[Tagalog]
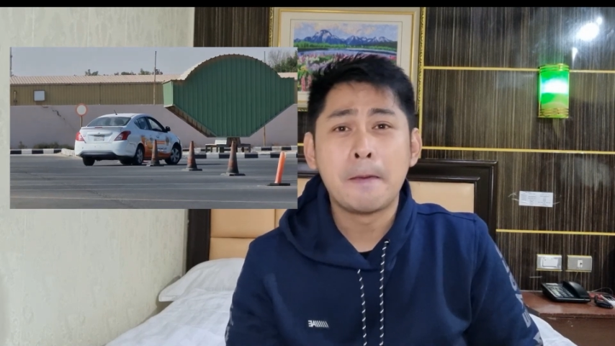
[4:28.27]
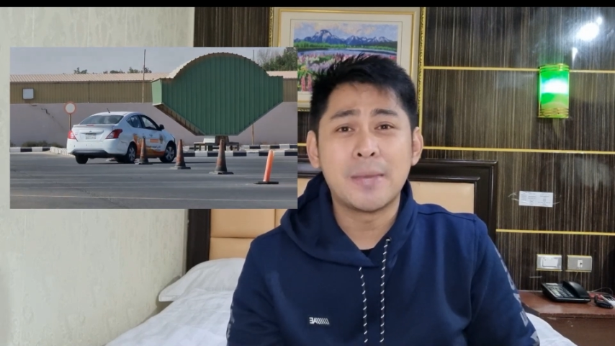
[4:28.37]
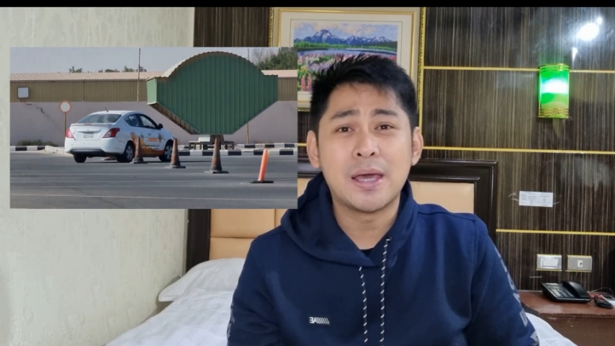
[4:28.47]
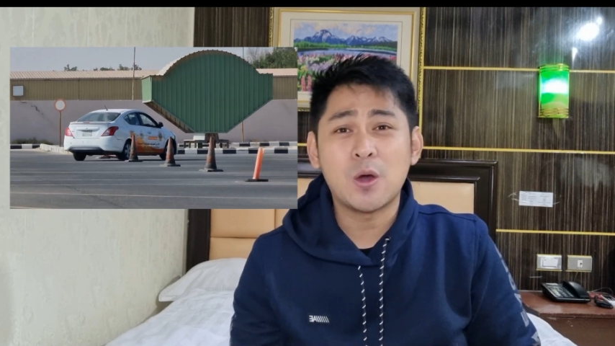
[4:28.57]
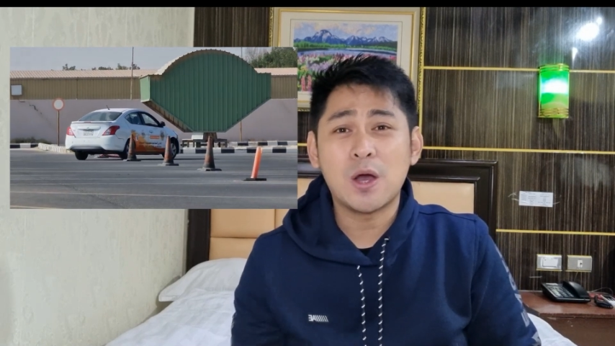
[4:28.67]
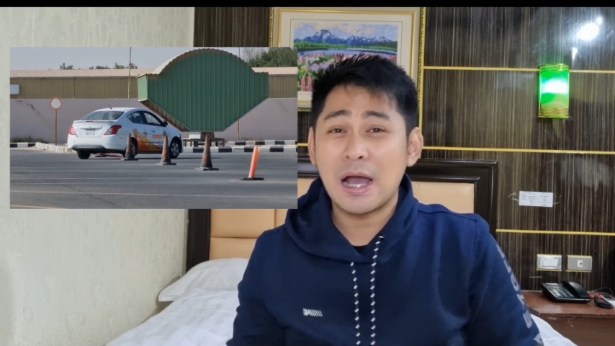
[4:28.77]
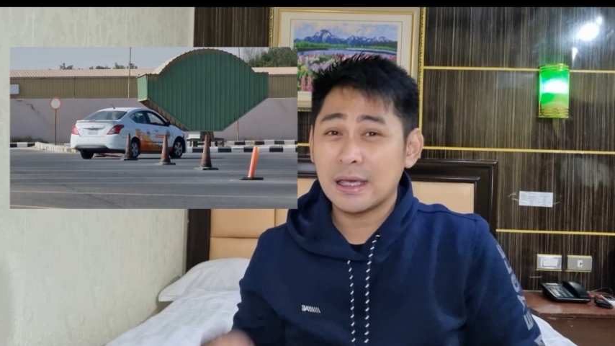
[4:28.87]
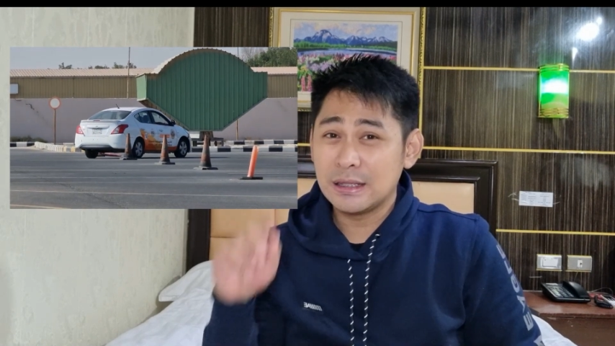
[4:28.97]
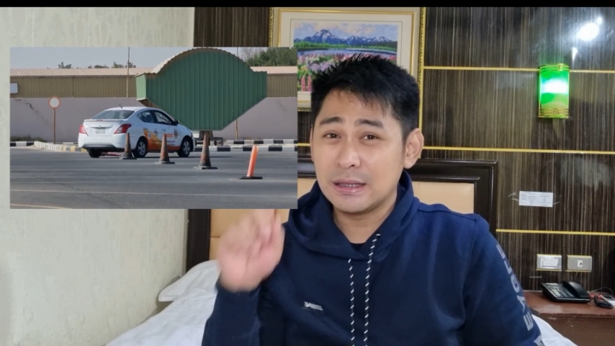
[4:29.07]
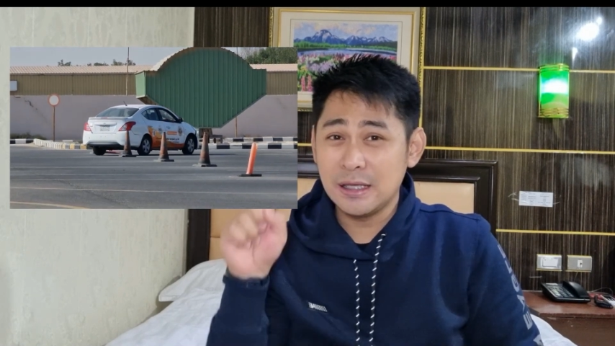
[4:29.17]
Pero ang
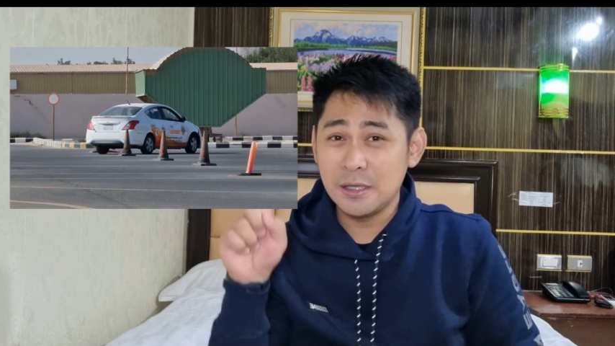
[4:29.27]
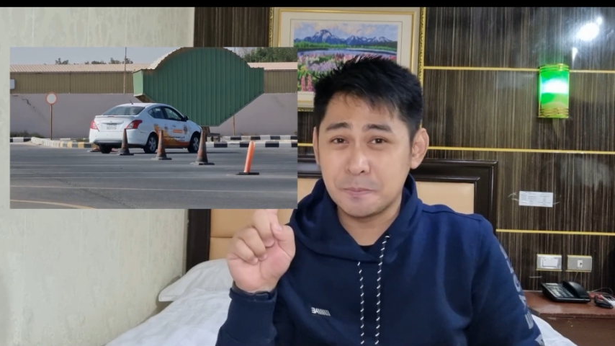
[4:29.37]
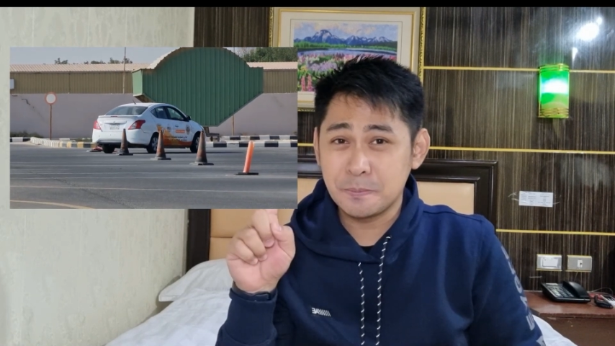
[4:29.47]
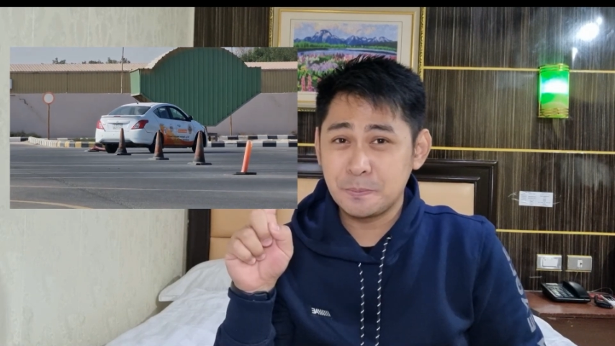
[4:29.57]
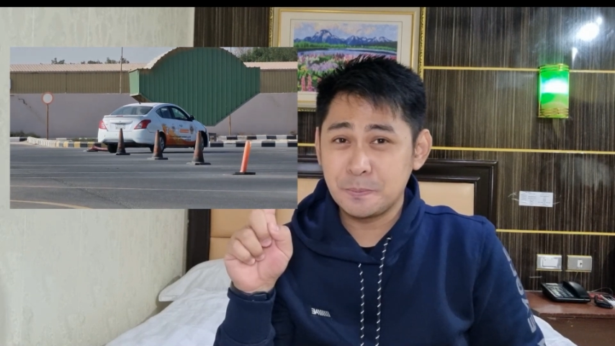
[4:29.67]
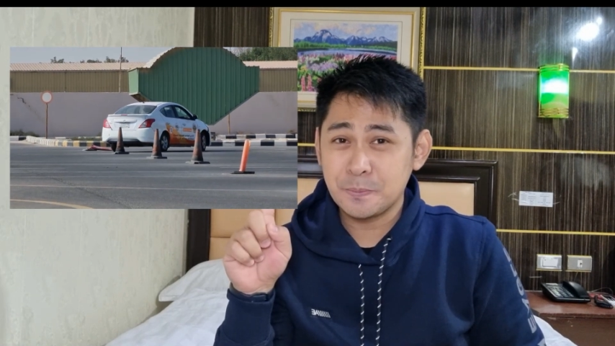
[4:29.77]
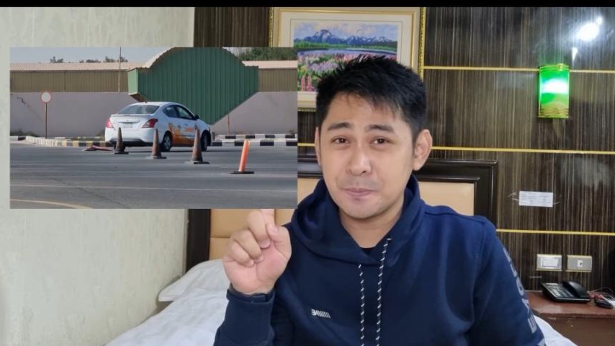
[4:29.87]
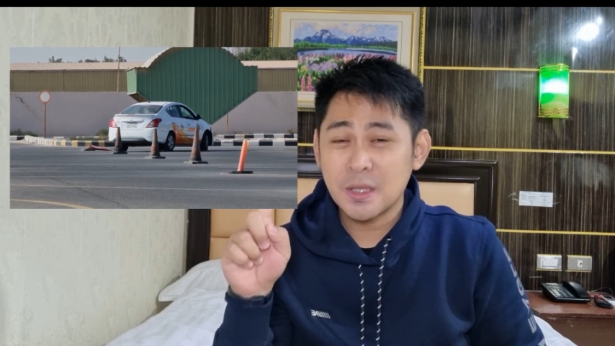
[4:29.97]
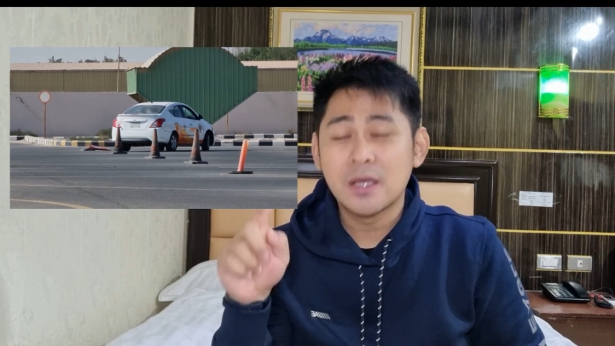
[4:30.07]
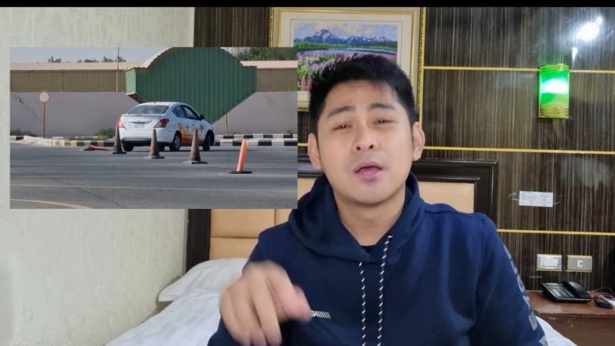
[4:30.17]
aking tip
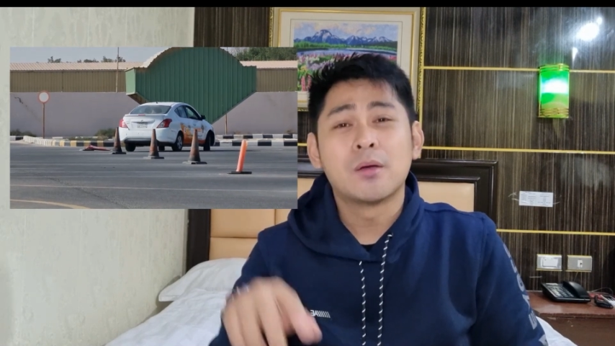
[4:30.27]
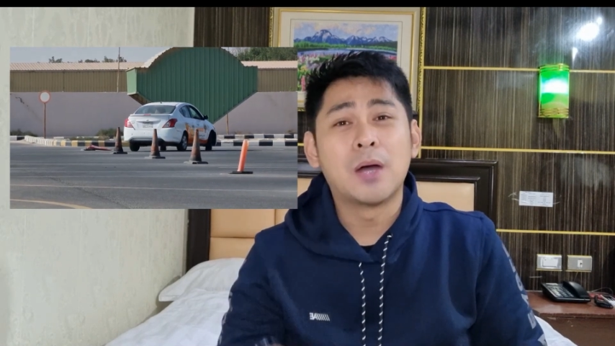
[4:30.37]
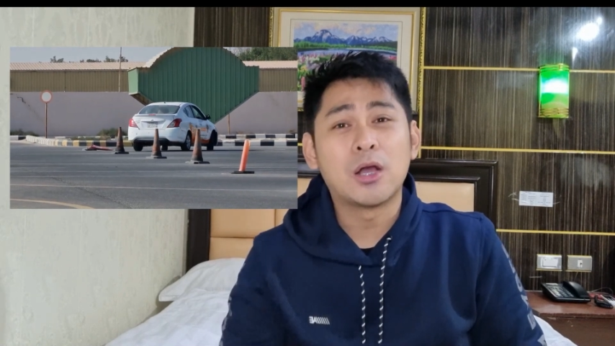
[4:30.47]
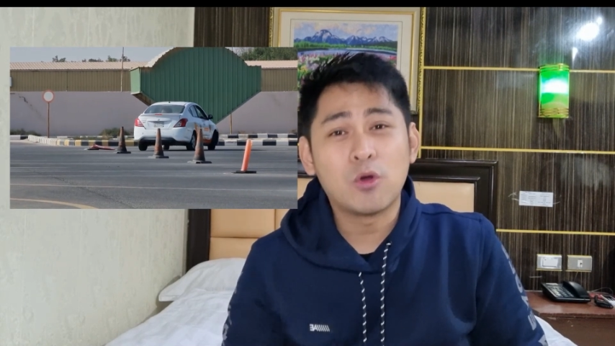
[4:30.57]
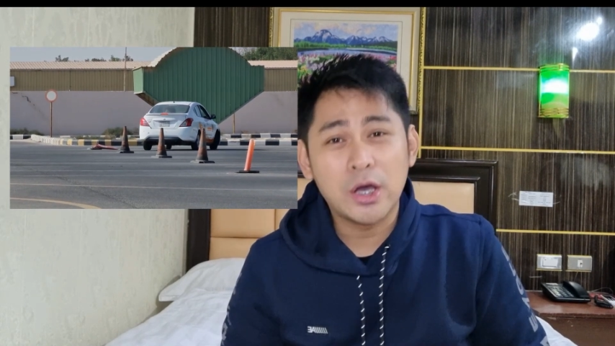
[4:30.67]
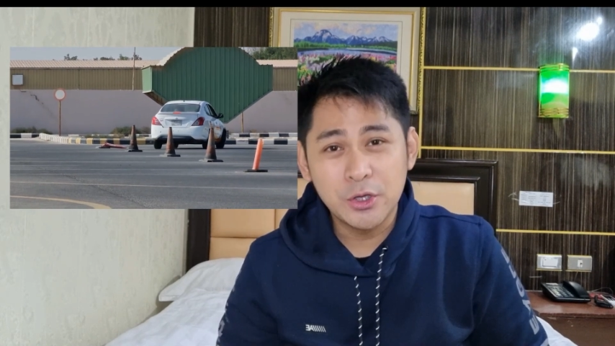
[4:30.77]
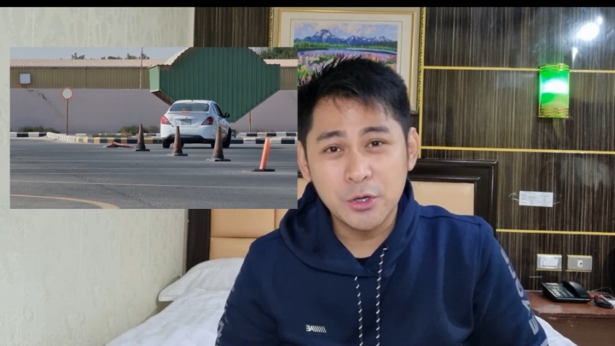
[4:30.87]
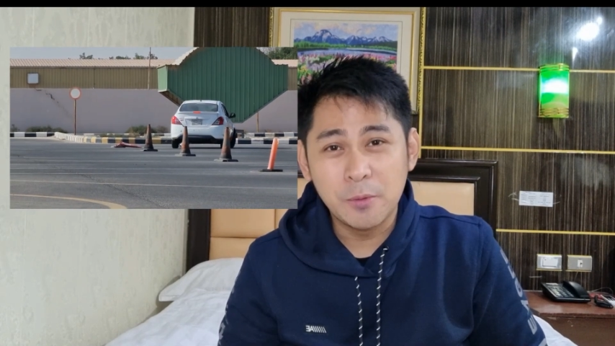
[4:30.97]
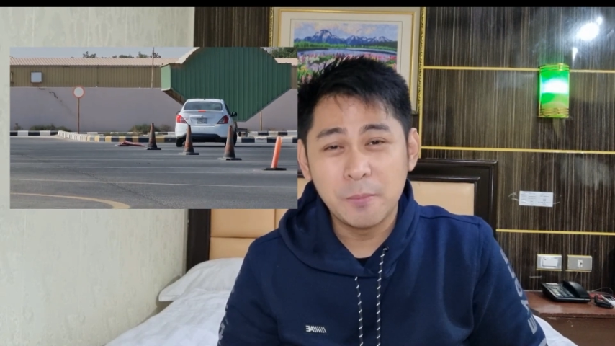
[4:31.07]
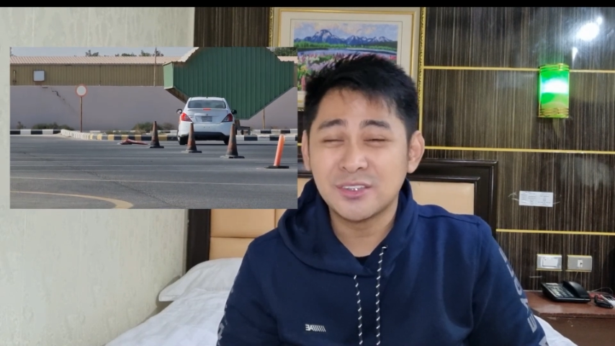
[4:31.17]
bago
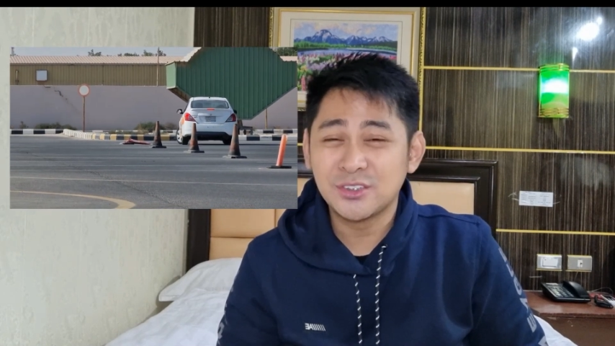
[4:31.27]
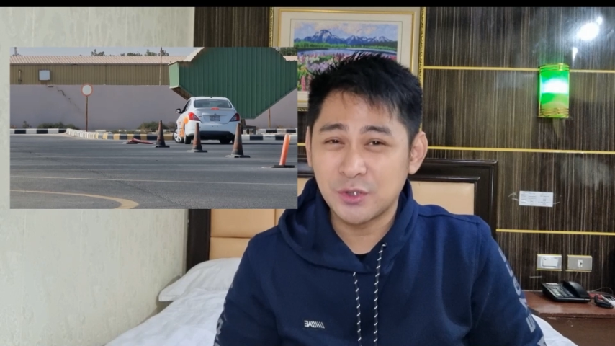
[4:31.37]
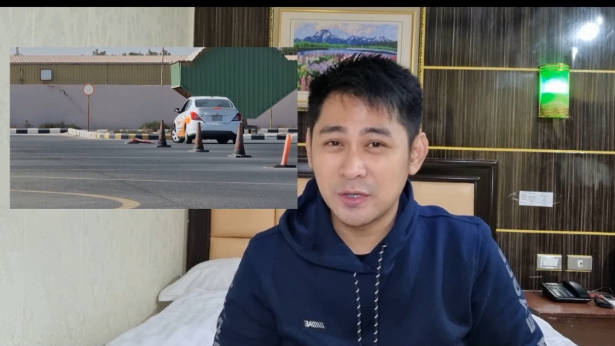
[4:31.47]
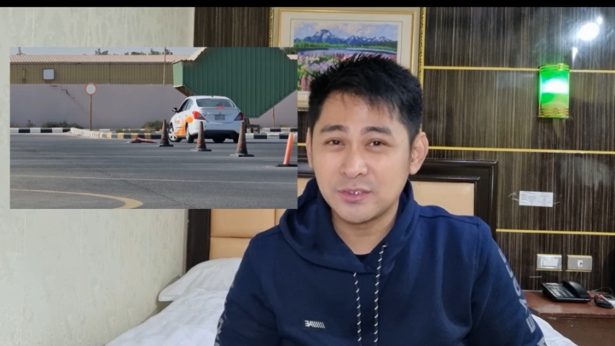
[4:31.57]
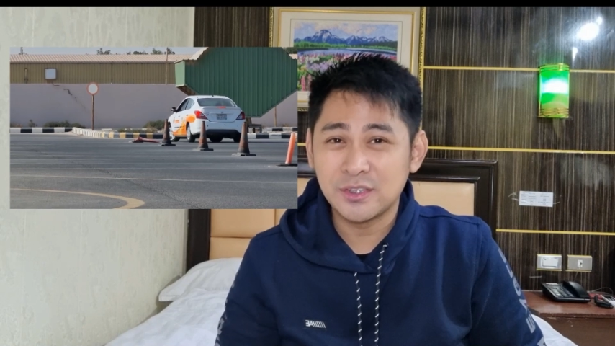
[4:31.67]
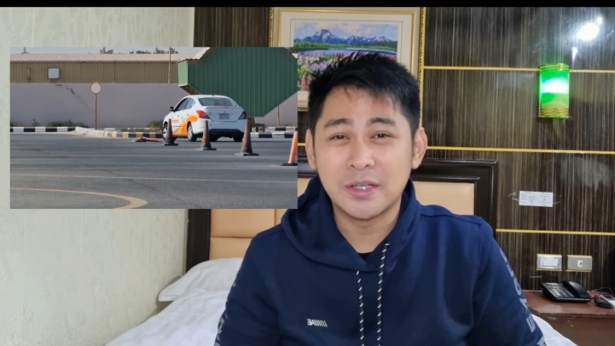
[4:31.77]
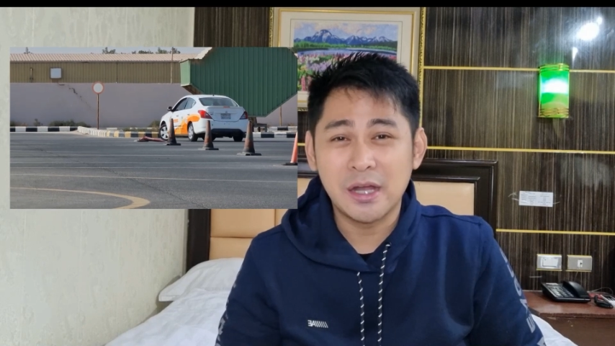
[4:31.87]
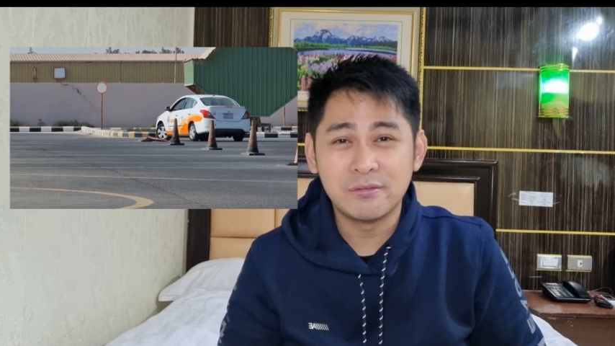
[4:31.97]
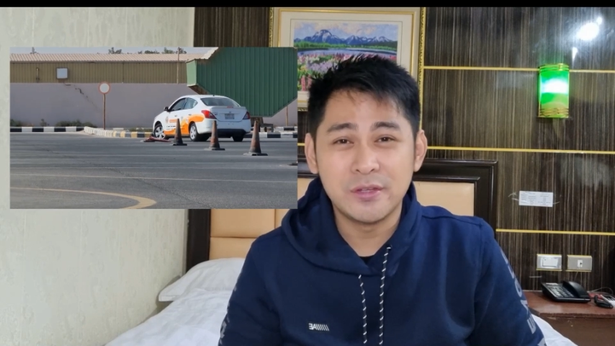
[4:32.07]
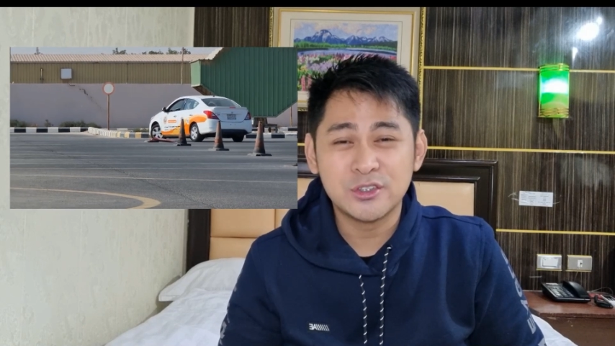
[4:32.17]
kayo mag-start sa
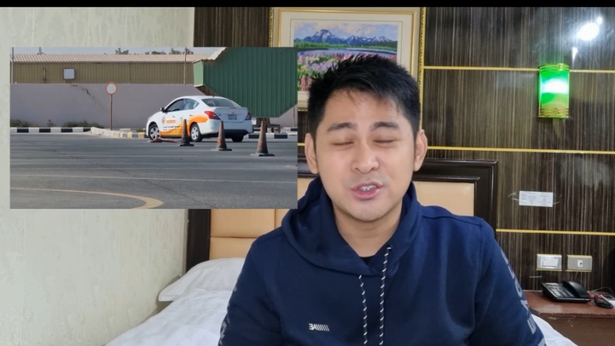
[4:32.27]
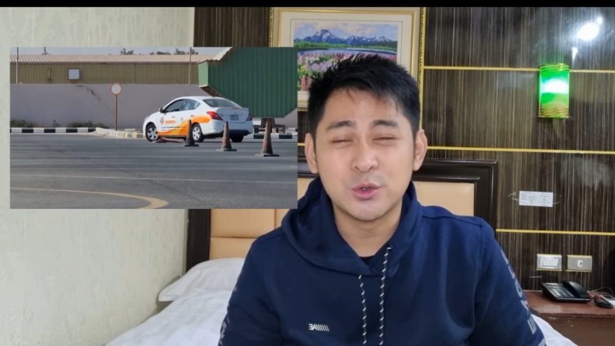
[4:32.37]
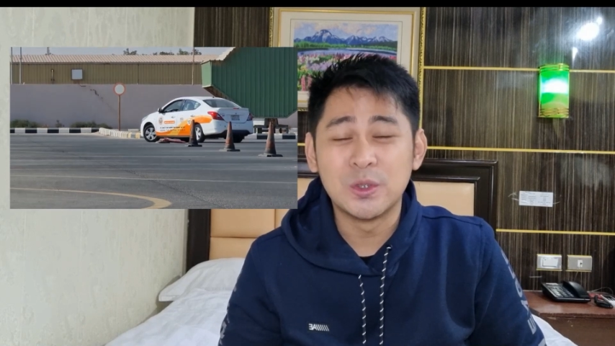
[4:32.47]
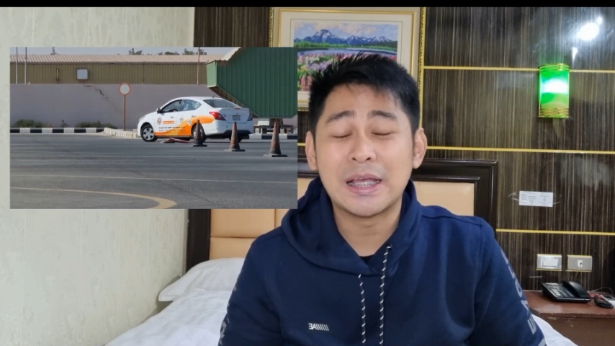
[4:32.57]
driving school,